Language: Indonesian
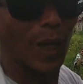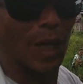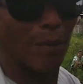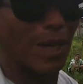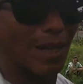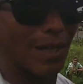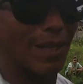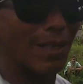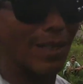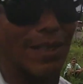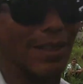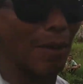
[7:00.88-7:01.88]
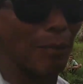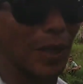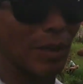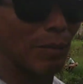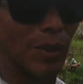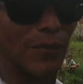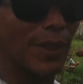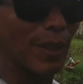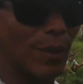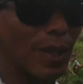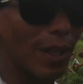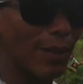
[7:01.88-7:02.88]
Bye bye. Sampai ketemu di
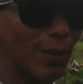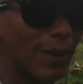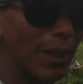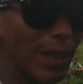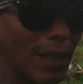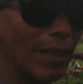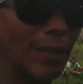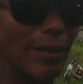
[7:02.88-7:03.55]
video selanjutnya.